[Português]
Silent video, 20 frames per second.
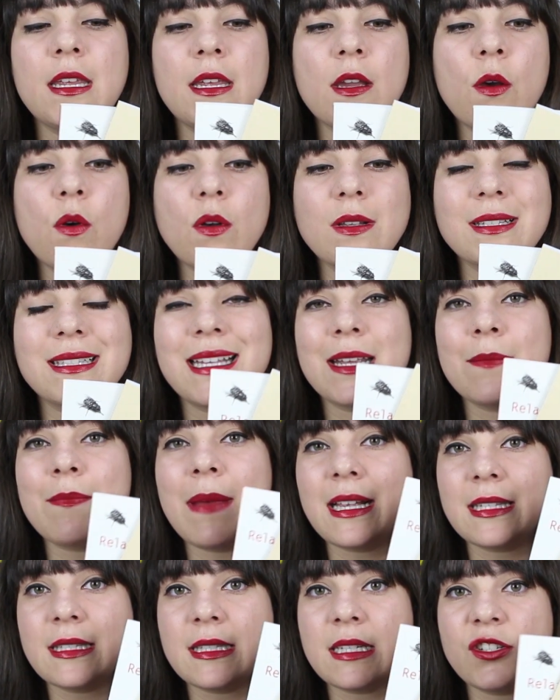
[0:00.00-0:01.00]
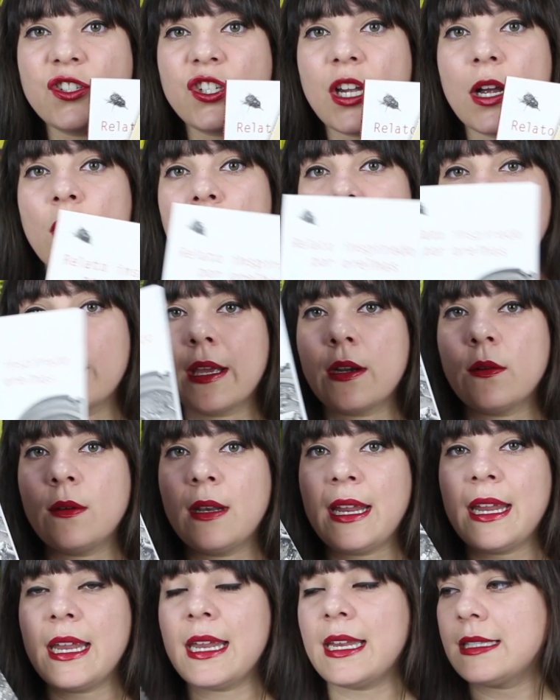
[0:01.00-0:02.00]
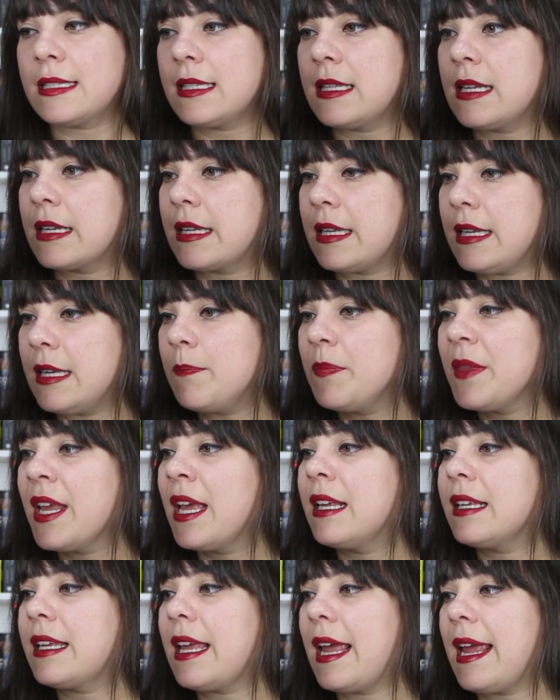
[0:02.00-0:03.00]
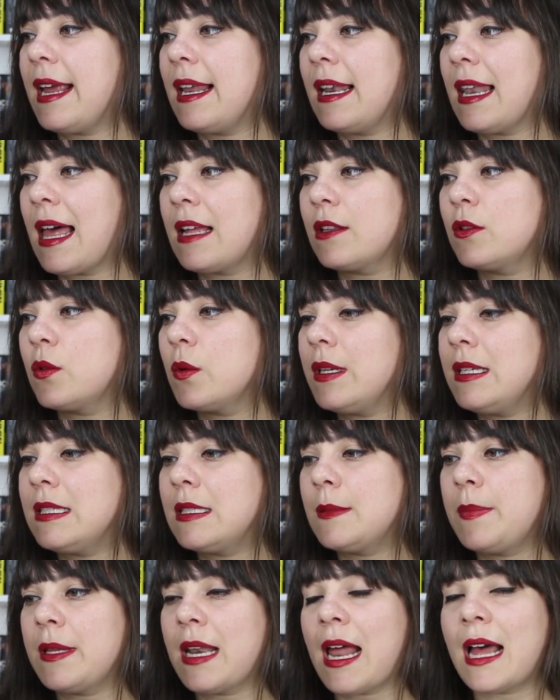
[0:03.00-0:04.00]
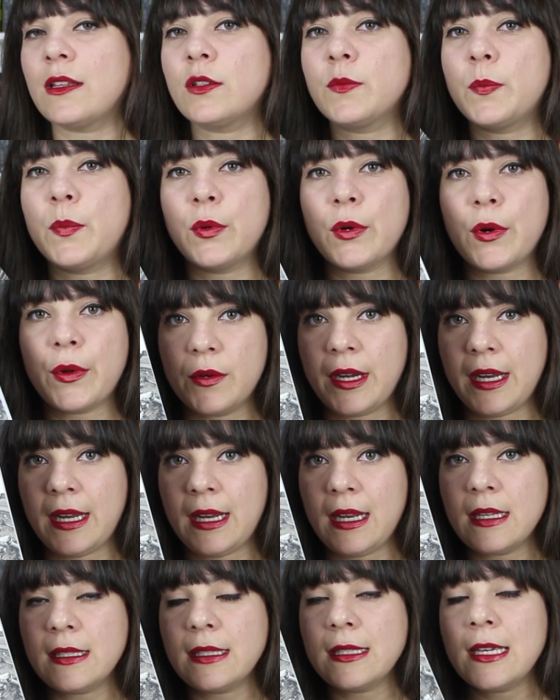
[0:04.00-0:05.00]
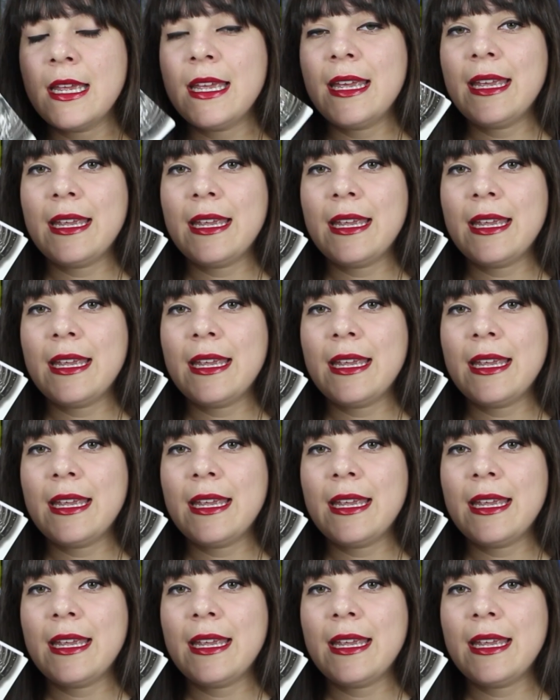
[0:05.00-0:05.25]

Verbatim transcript: E eu gostei bastante, agora eu quero ler esse daqui, que é Relato Inspirado por Orelhas.